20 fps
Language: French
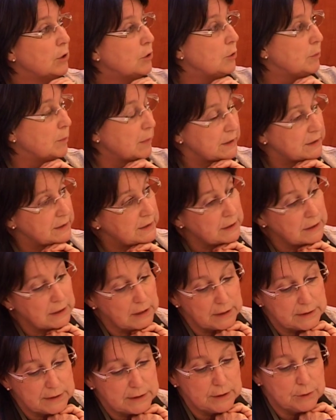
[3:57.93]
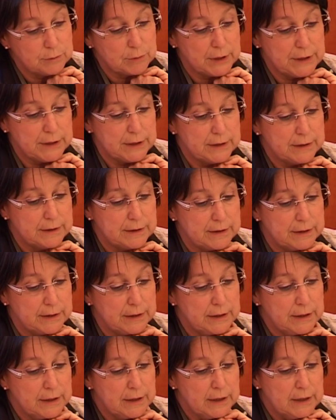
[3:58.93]
le maintien de la
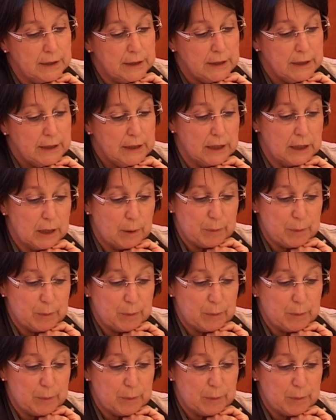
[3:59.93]
citoyenneté, et la